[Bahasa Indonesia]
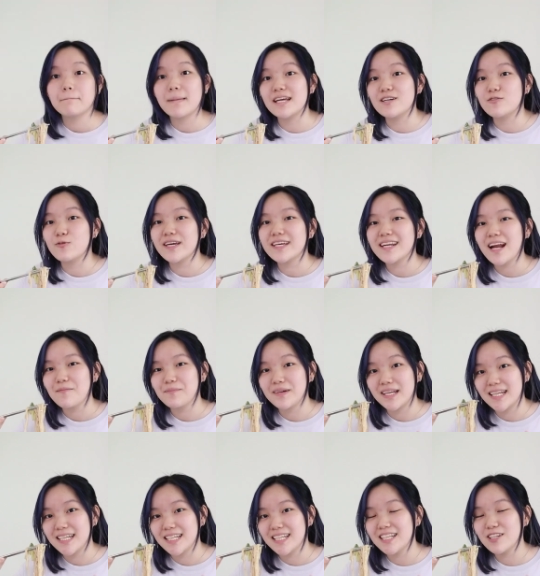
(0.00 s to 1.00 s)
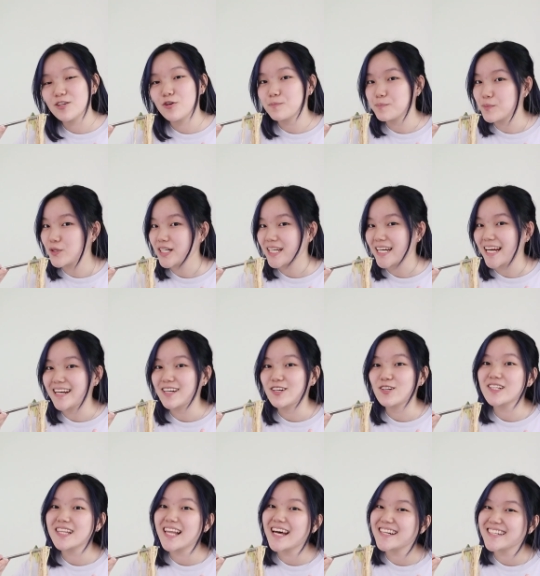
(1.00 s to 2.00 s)
by the way ramen ini no pork and
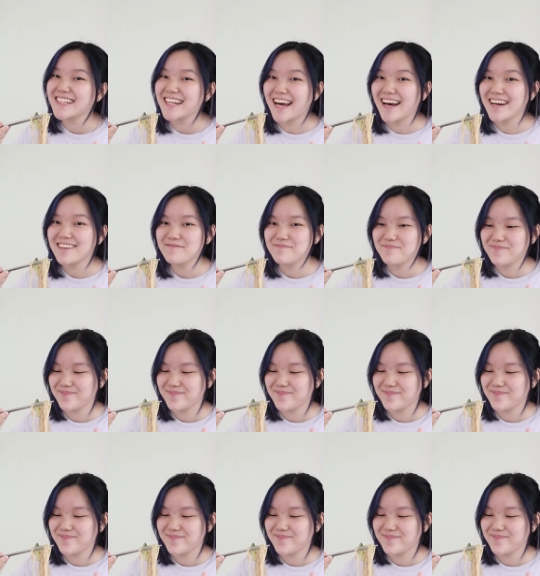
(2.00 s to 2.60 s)
no lard ya